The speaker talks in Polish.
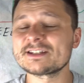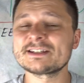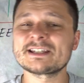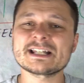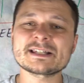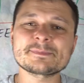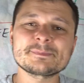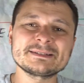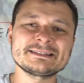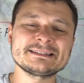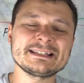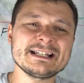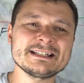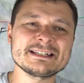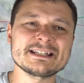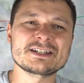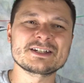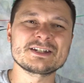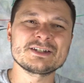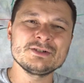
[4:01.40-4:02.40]
I teraz
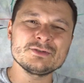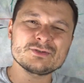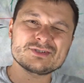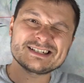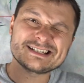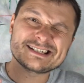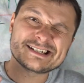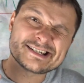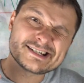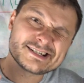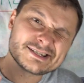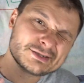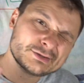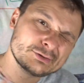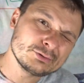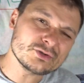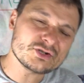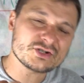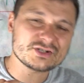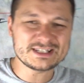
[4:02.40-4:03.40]
pytanie, czy już tych
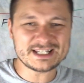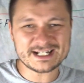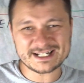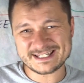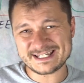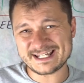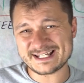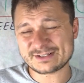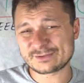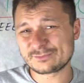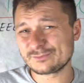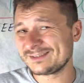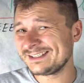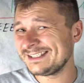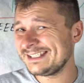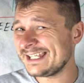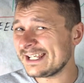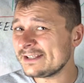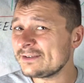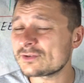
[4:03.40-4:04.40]
140
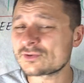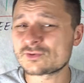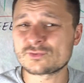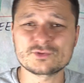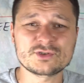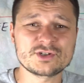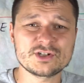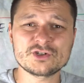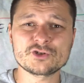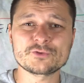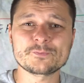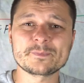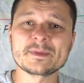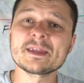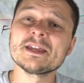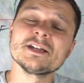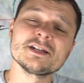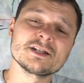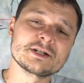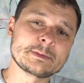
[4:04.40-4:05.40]
nie dorzucić,
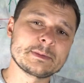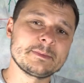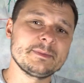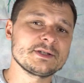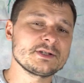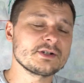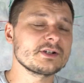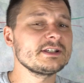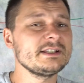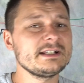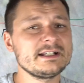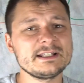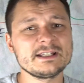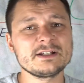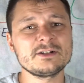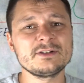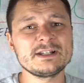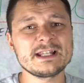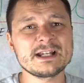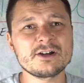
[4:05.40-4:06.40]
żeby mieć
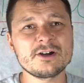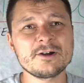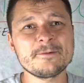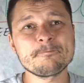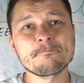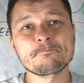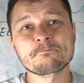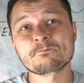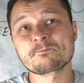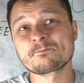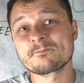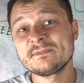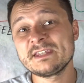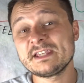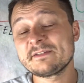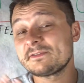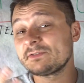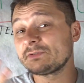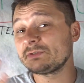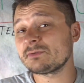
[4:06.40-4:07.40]
oryginalnego LEGO?
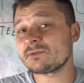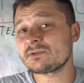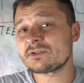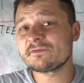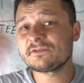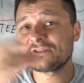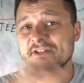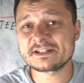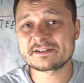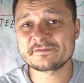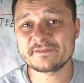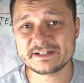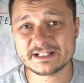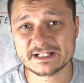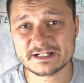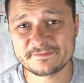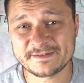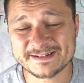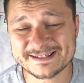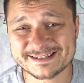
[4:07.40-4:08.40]
Nie wiem, to rzeczywiście jest
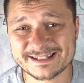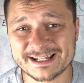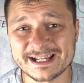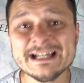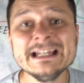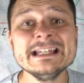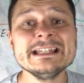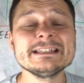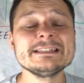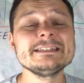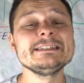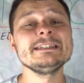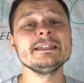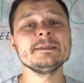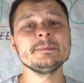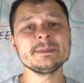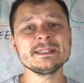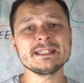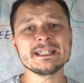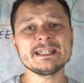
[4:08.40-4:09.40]
wasza kwestia.
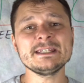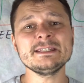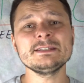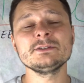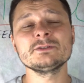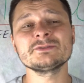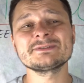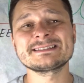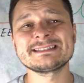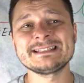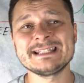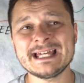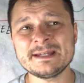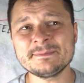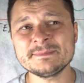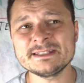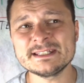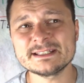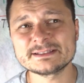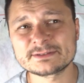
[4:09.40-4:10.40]
Niemniej, no dla
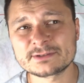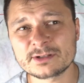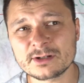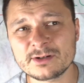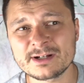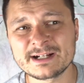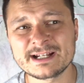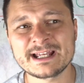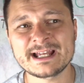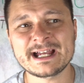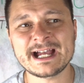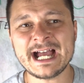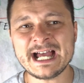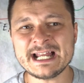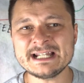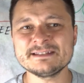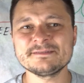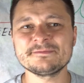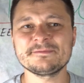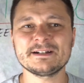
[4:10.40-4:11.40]
mnie trochę
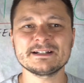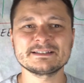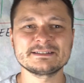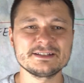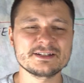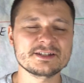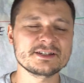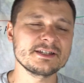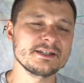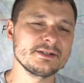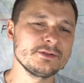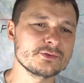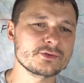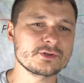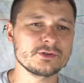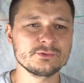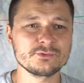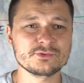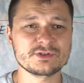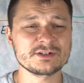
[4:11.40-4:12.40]
Ali faktycznie już
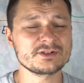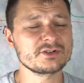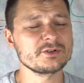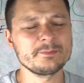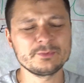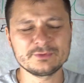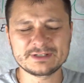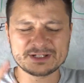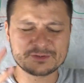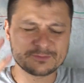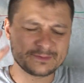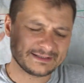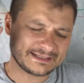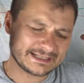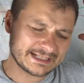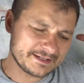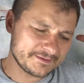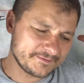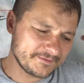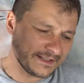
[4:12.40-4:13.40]
od dłuższego... Zresztą był kiedyś miałem
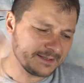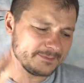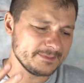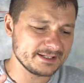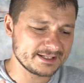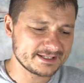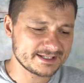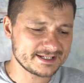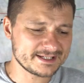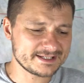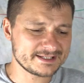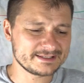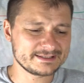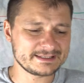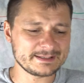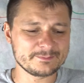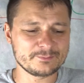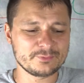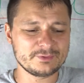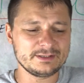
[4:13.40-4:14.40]
taki filmik, z,
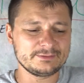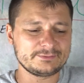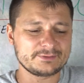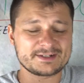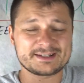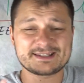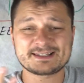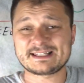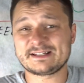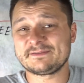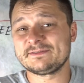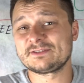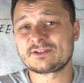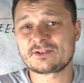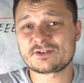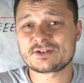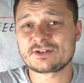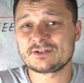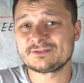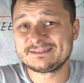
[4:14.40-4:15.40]
tam były niektóre zestawy
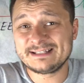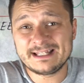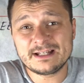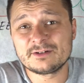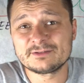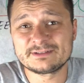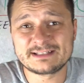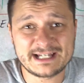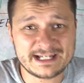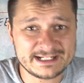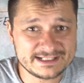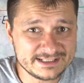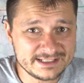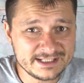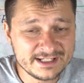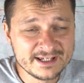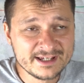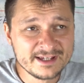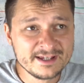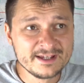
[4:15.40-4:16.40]
droższe od Lego na Ali,